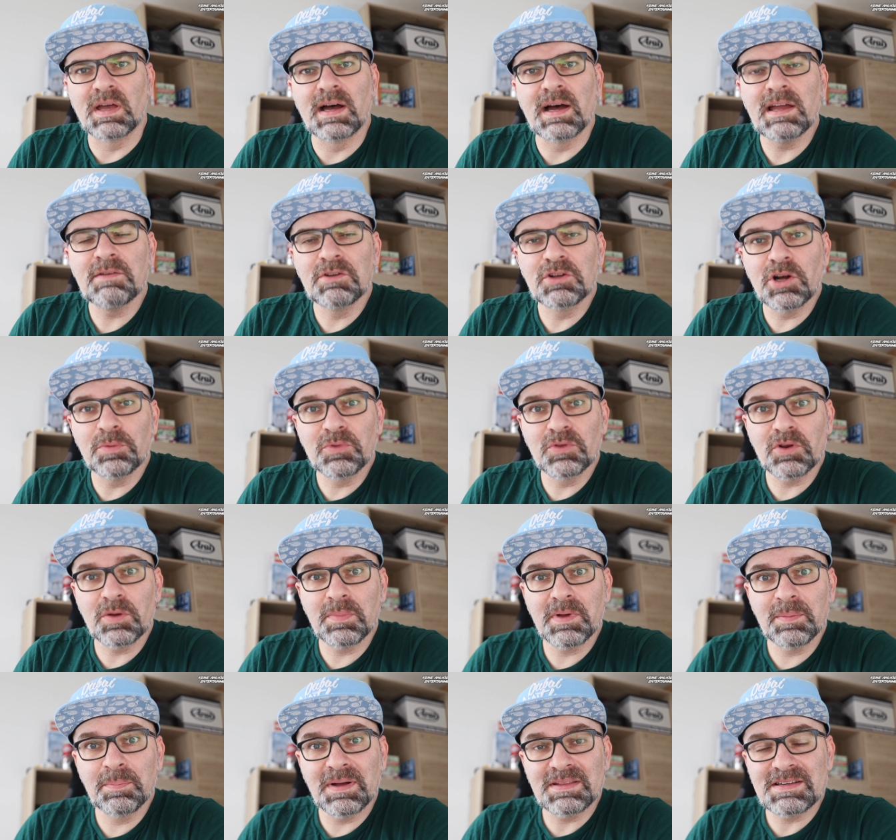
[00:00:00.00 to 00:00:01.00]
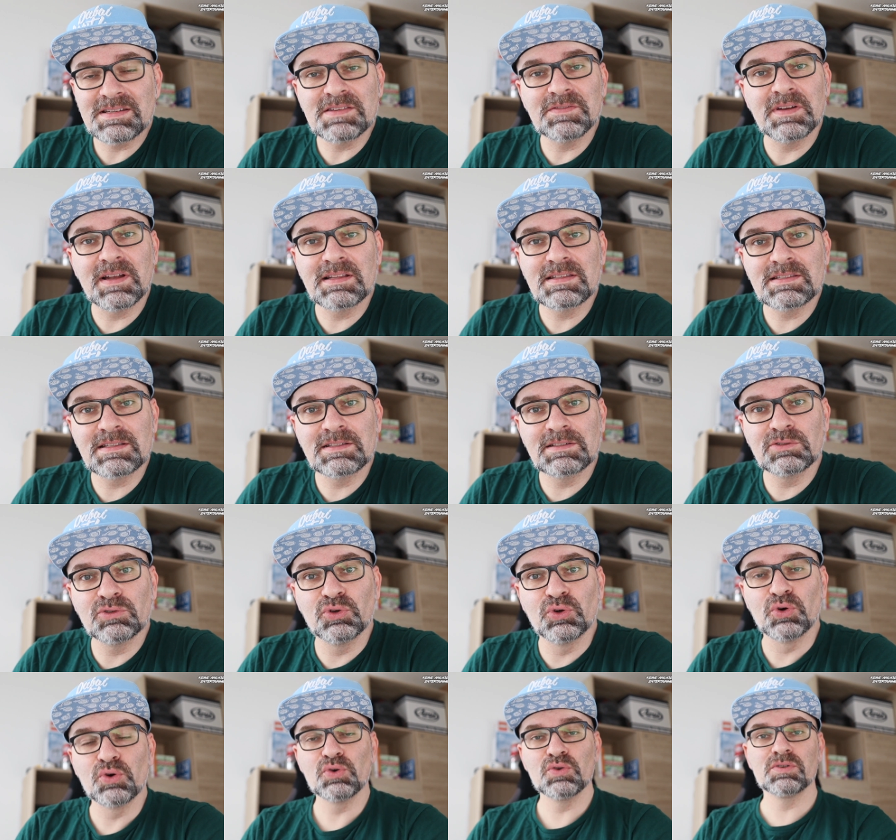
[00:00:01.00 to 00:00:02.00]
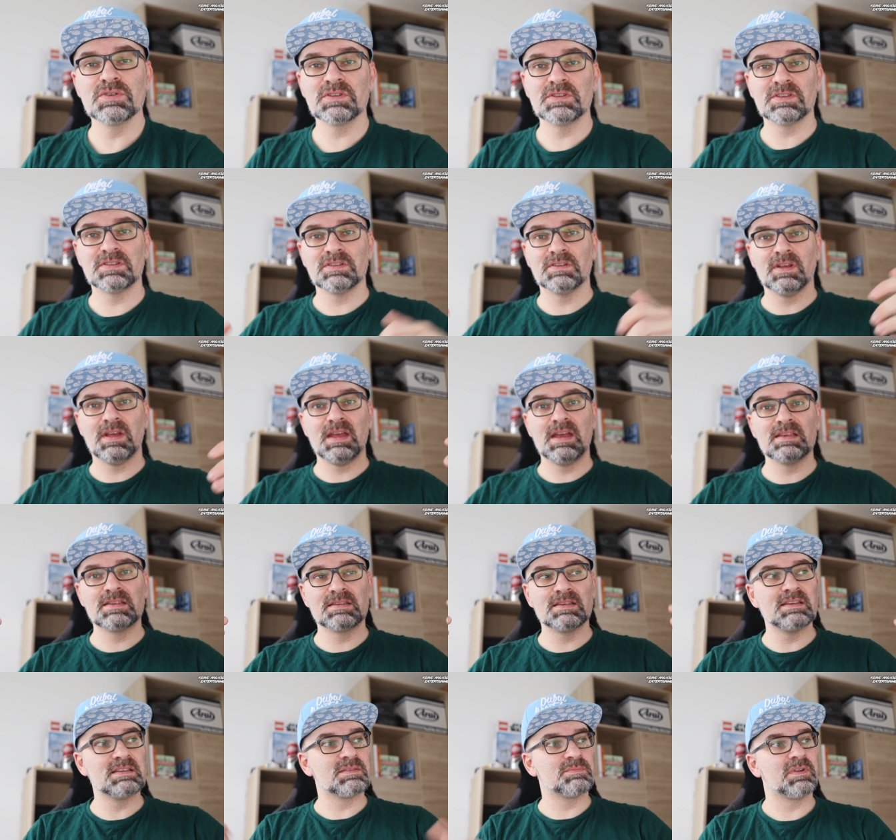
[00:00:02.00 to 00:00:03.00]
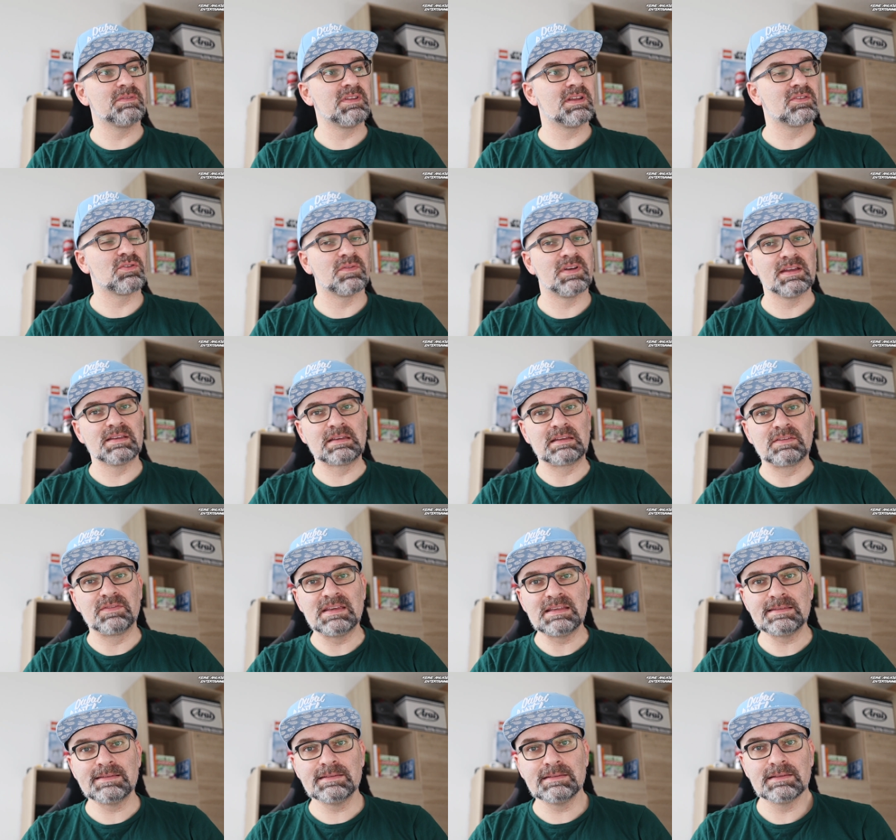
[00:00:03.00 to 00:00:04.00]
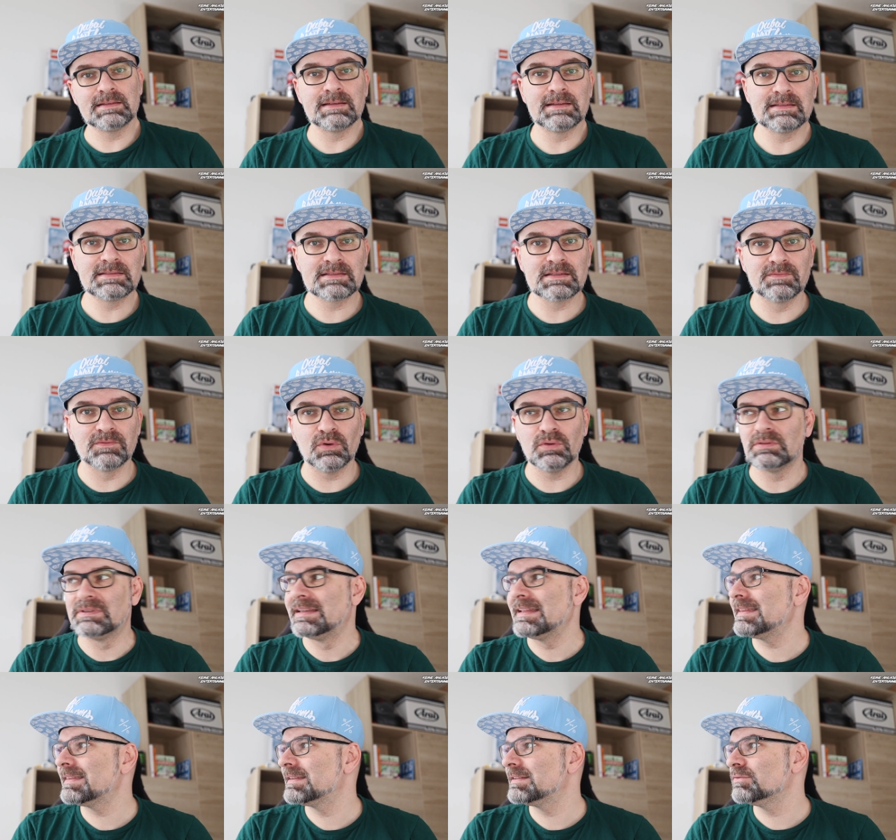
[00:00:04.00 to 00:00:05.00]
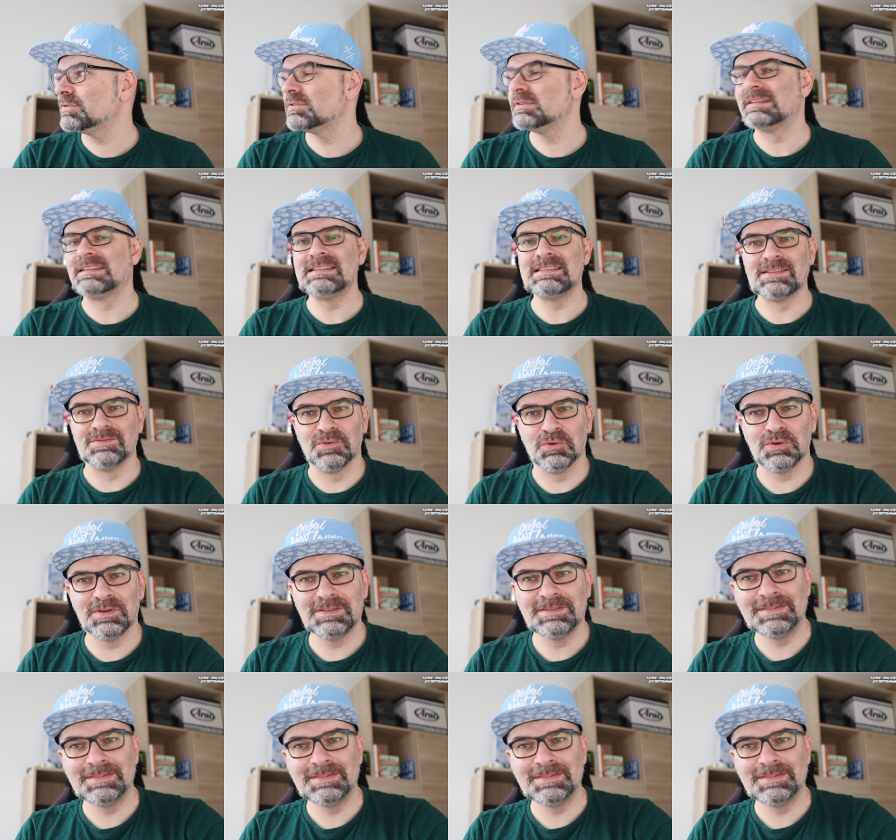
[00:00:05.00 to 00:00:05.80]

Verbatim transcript: Hi, willkommen zurück bei Patricks Finanzen und es ist mal wieder soweit gewesen. Letzte Woche, letzte Woche, diese Woche,